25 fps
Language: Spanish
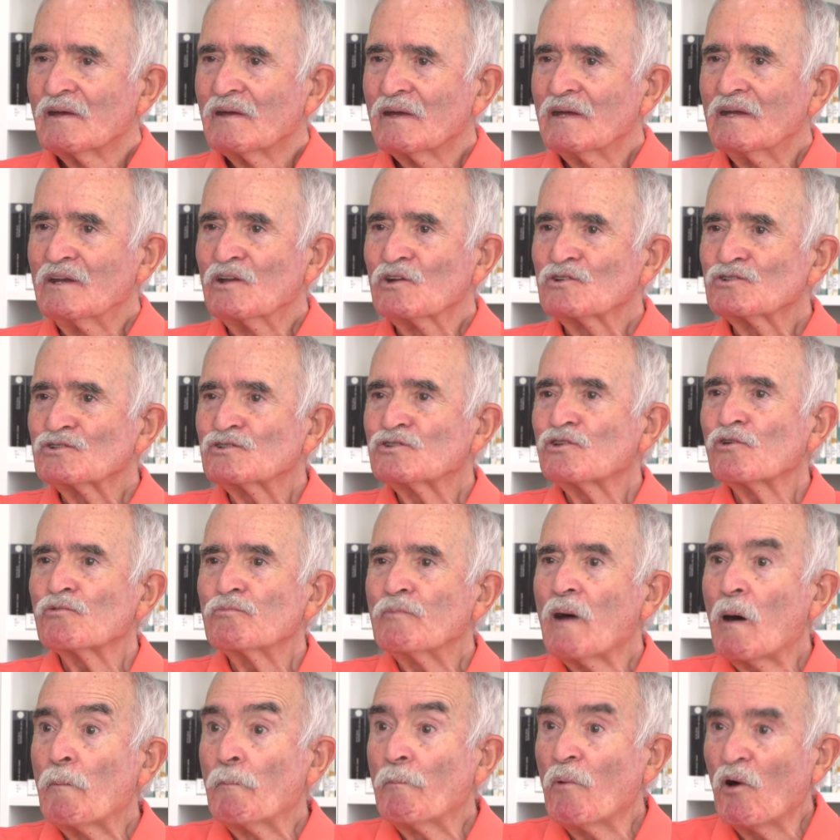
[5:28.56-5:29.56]
Y los otros
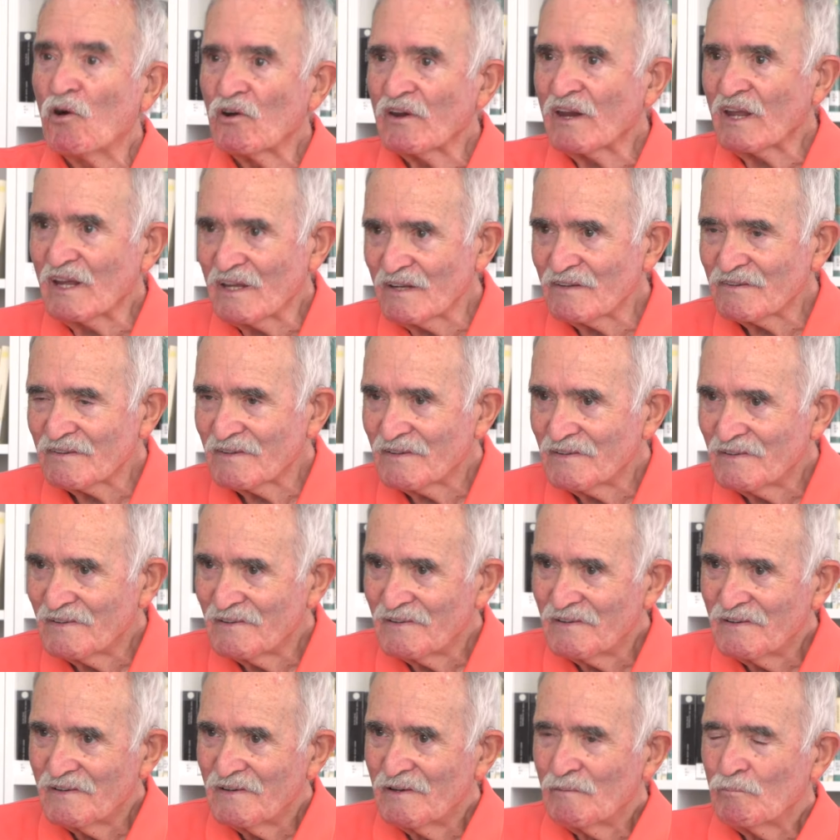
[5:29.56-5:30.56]
mamones
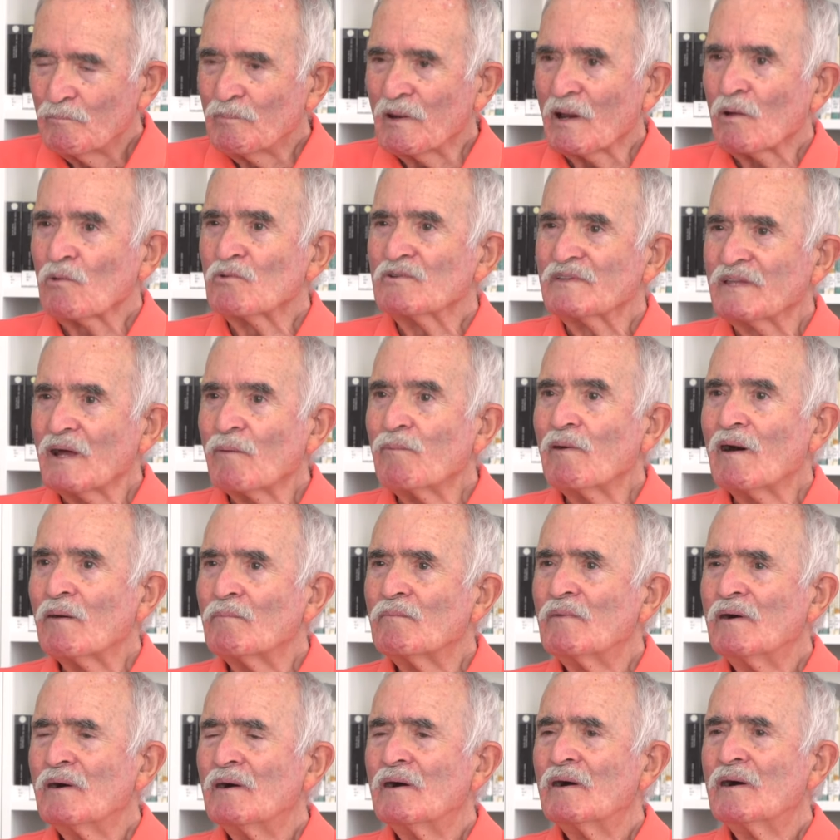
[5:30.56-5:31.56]
preguntaban
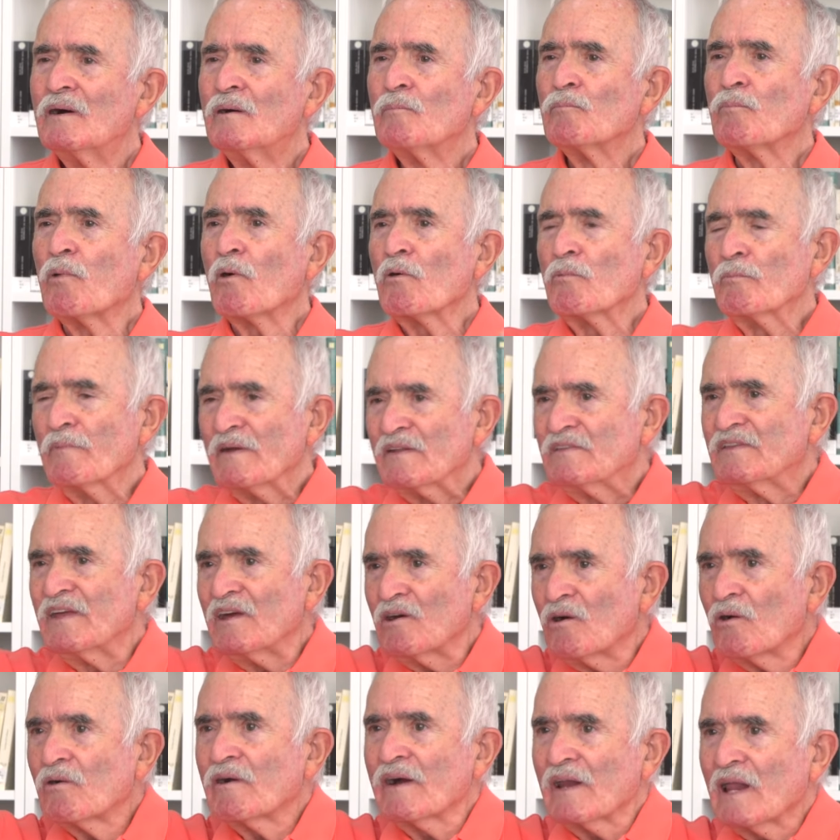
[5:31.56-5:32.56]
por mi
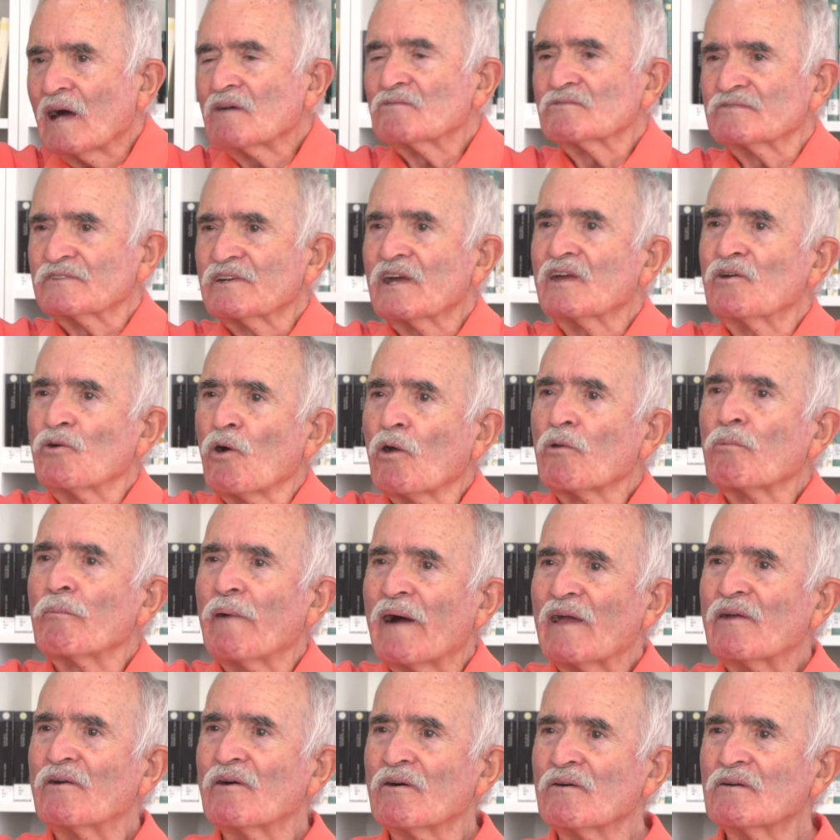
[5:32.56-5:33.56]
tío, que era un señor
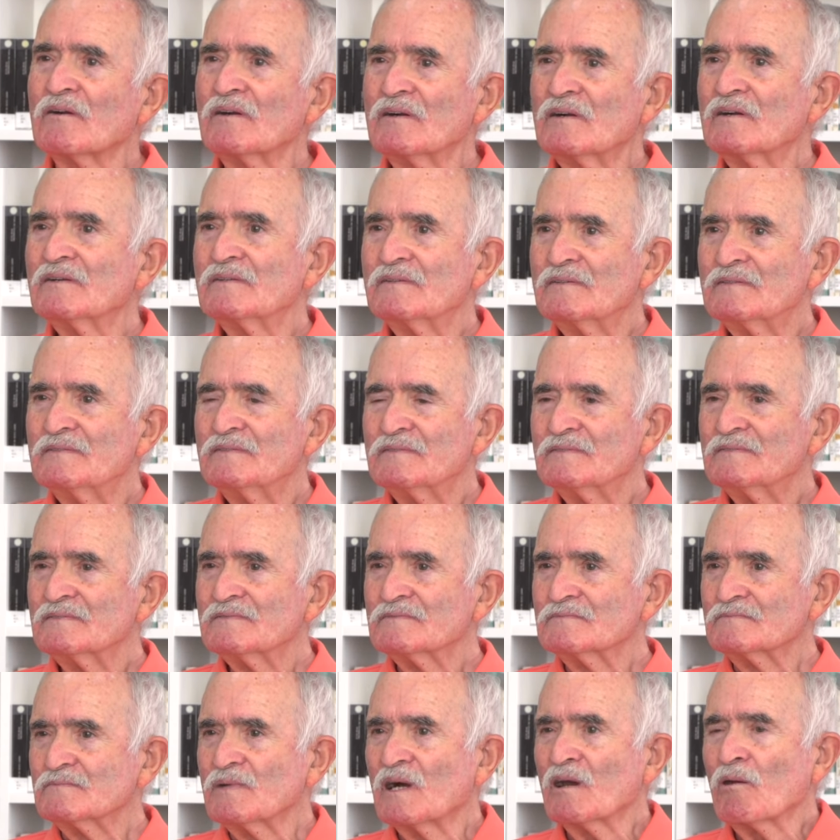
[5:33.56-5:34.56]
mayor,
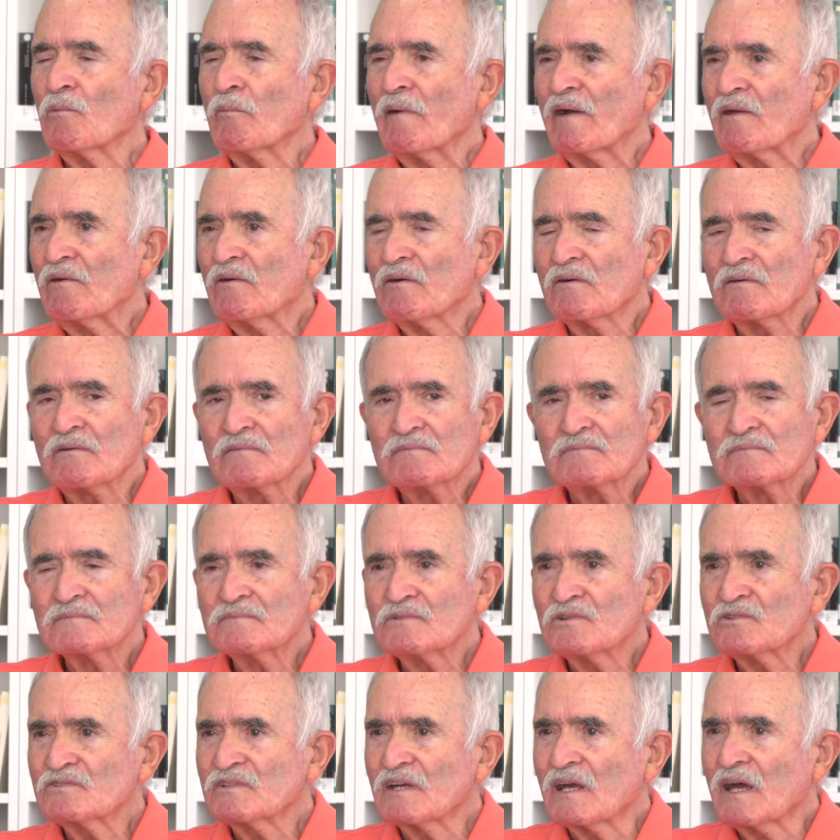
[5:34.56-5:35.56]
bueno, mayor,
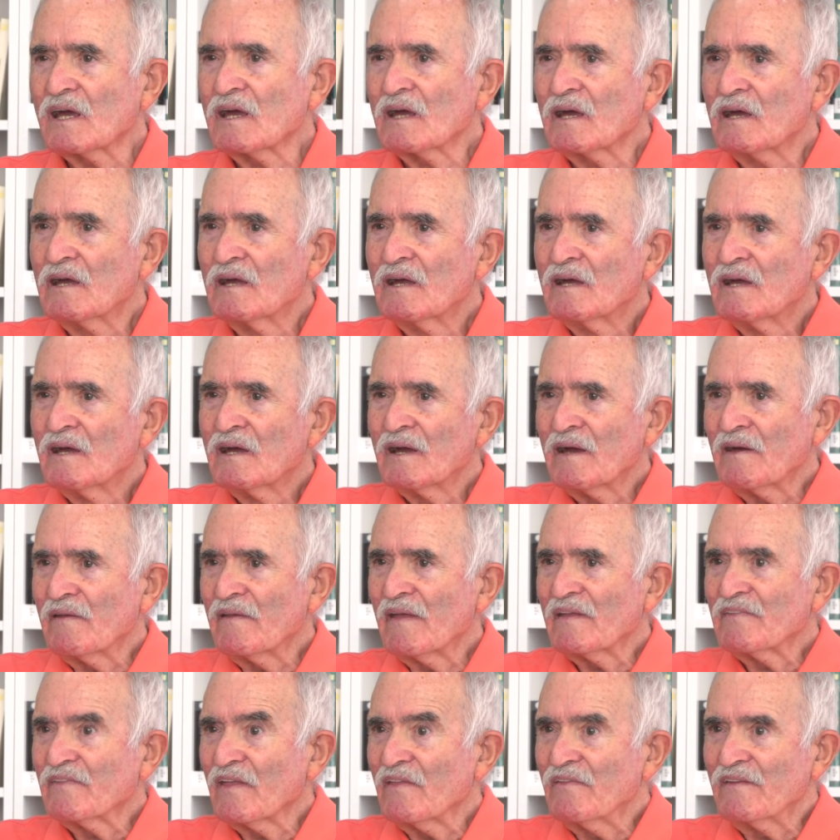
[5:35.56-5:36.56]
no sé qué
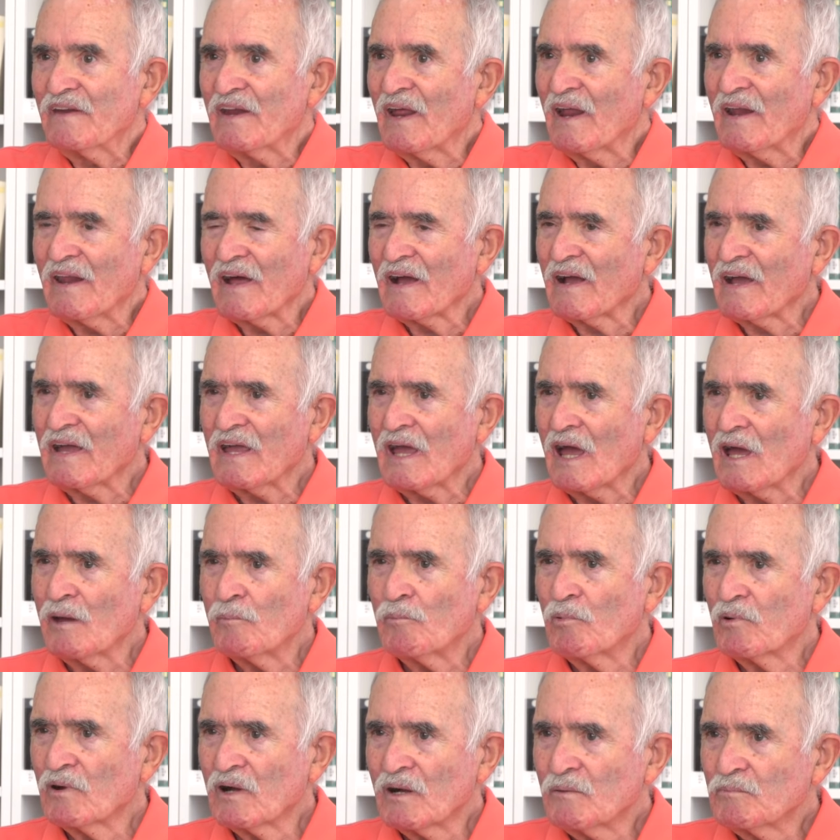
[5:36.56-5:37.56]
edad tendría en aquella
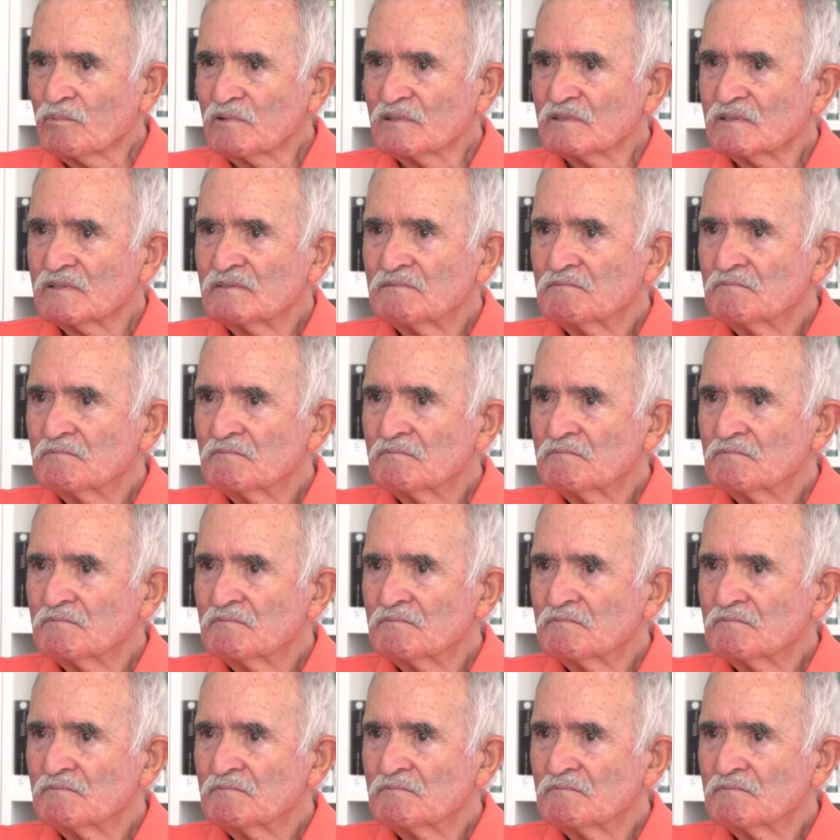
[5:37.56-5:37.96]
época, pues